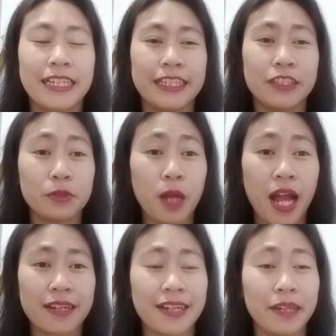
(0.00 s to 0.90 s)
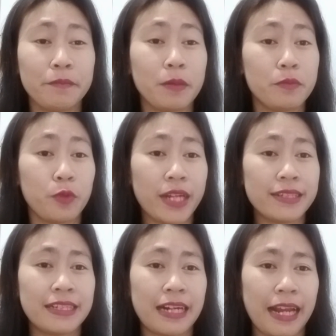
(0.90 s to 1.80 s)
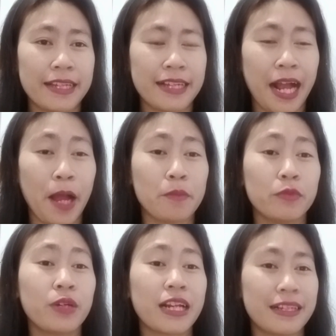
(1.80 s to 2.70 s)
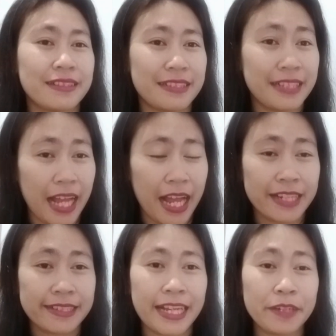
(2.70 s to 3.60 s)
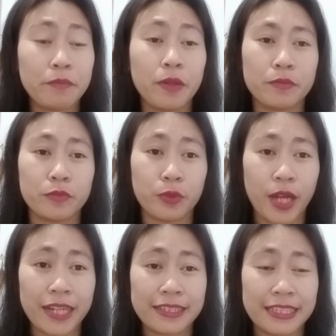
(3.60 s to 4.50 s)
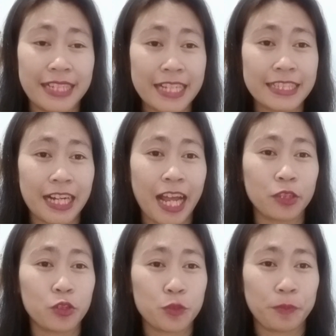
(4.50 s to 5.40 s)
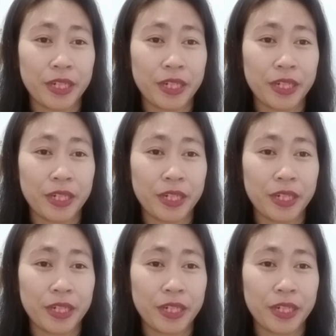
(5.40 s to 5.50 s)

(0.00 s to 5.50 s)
Itu akan membuat nilai kamu rendah dan membuat dia 100%